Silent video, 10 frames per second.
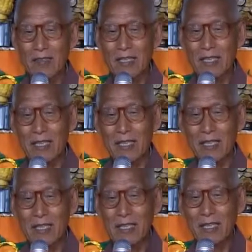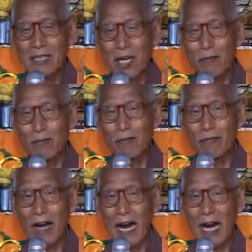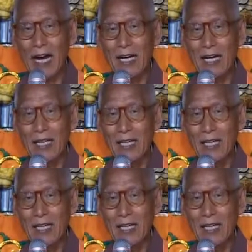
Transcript: 就是头发